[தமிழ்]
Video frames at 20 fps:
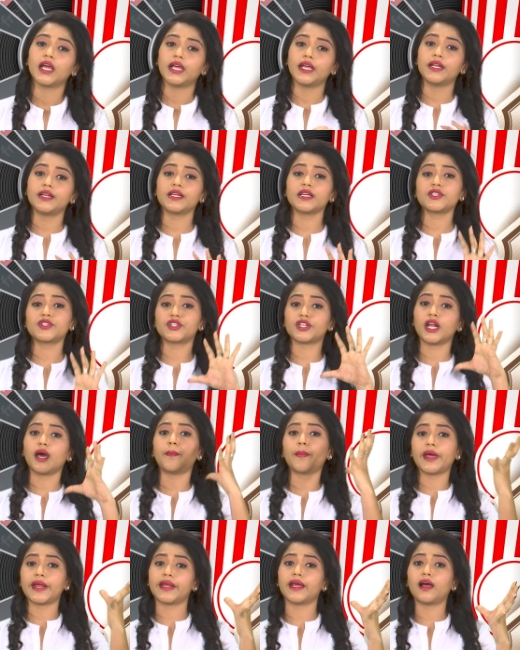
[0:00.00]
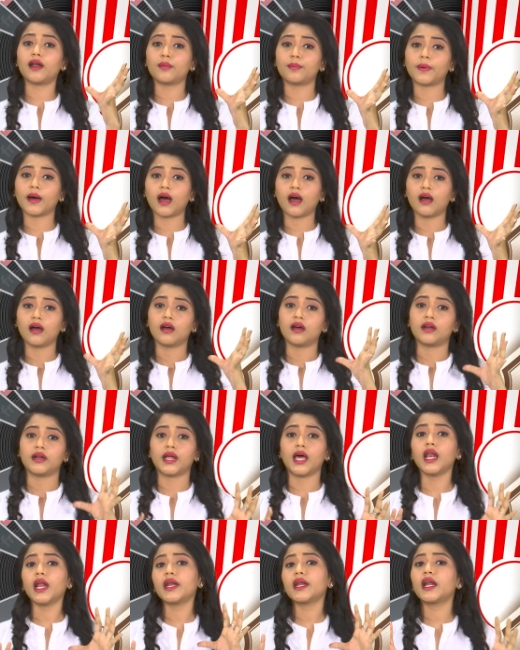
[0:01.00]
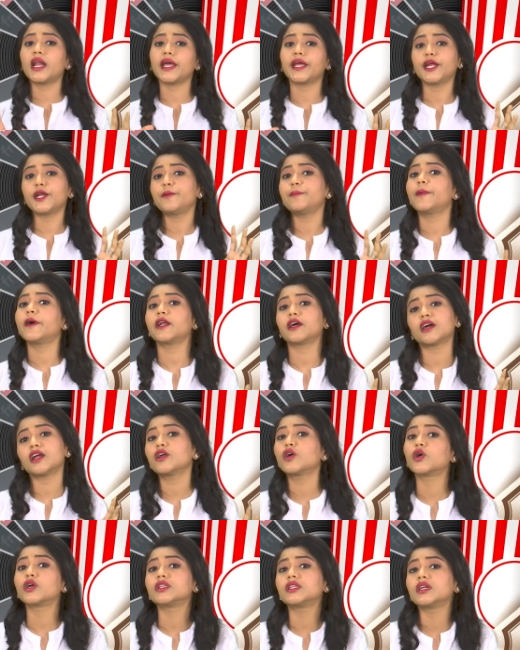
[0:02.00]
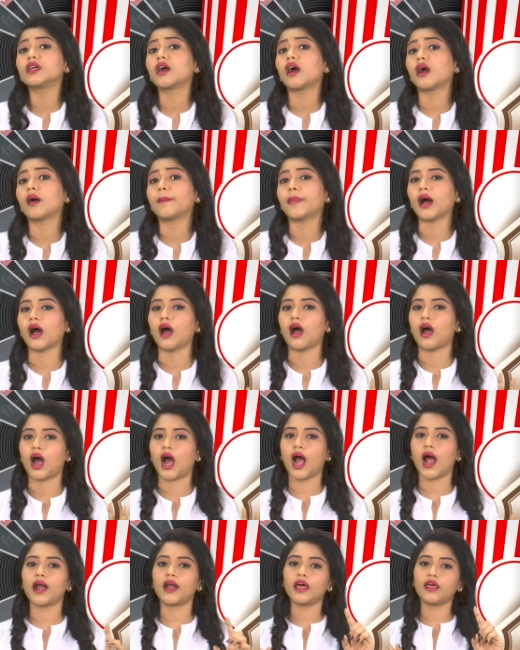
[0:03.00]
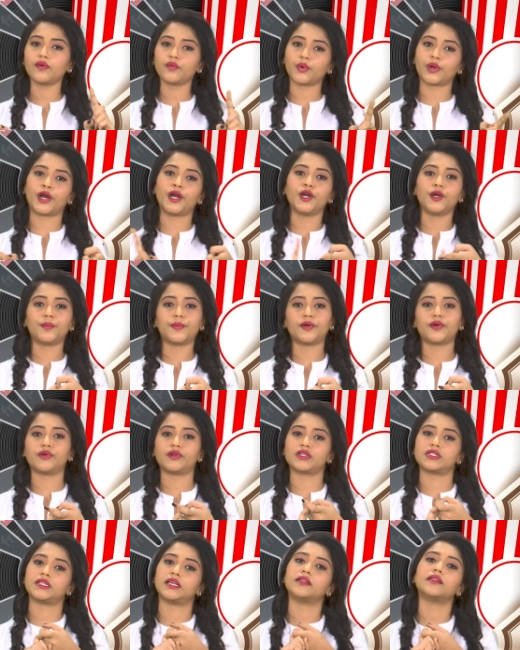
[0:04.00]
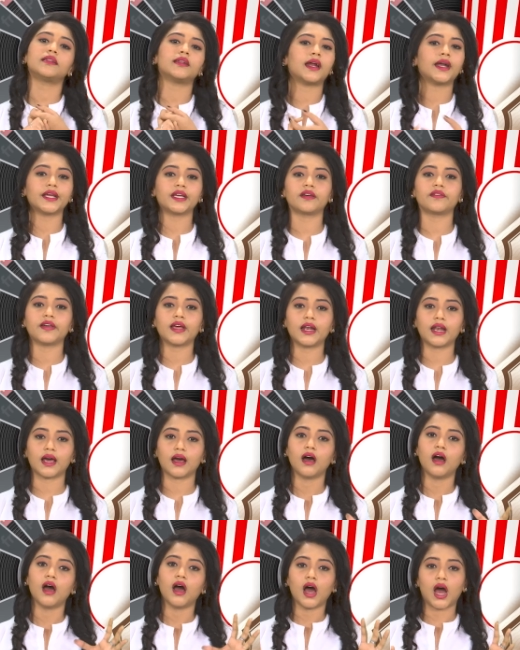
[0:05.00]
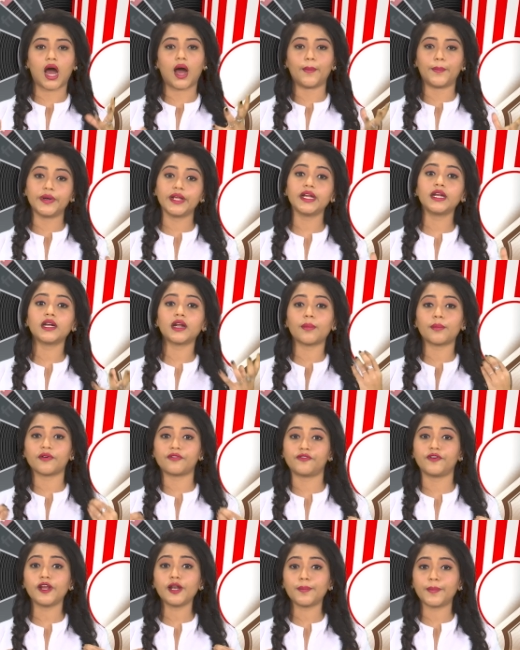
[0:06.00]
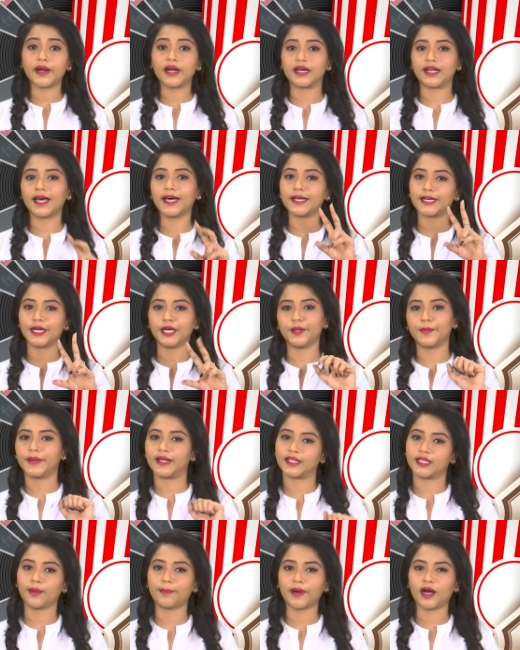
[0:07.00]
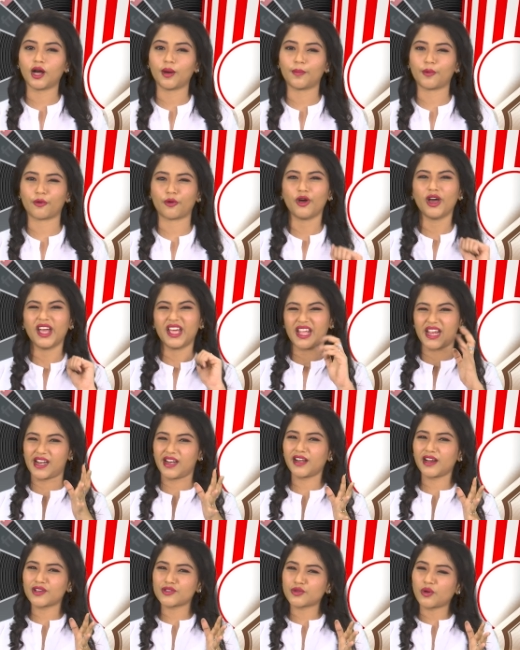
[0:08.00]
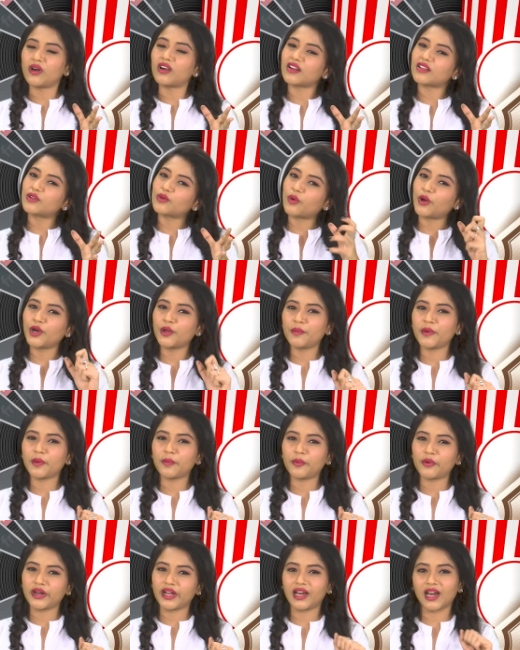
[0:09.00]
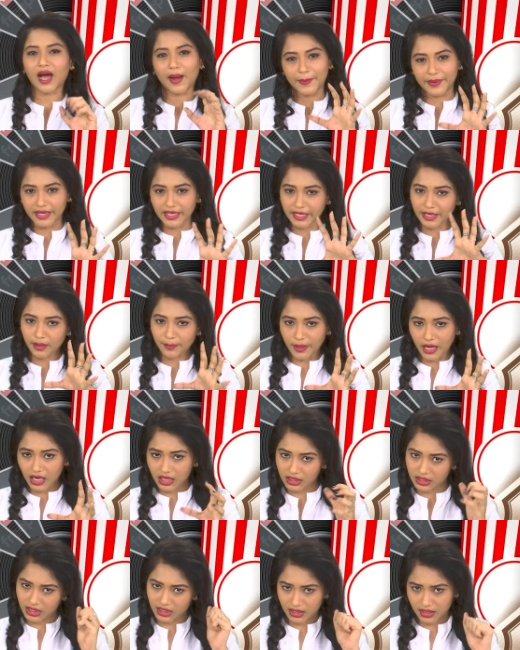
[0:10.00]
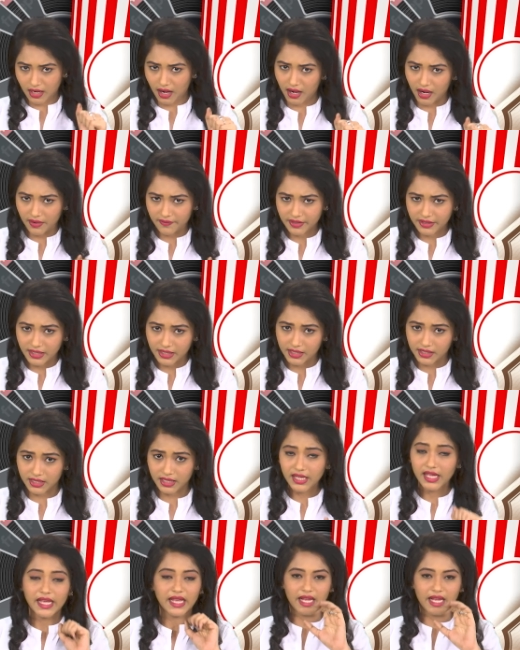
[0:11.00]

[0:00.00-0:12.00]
இண்டஸ்ட்ரியில் பெரிய ஆளுப்பா நல்ல நல்ல ஹிட் படங்கள் கொடுத்துருக்காங்கப்பா ஆனால் இவங்க ரெண்டு பேரும் இன்னும் சேர்ந்து நடிக்கவே இல்லை அப்படின்னு நம்ம ஃபீல் பண்ணுற ரெண்டு பேரை தான் பார்க்க போகிறோம் என்னடா சொல்கிறது ஒன்றுமே புரியலை அப்படின்னு நீங்கள் பார்க்குறது எனக்கு நல்லாவே தெரியுது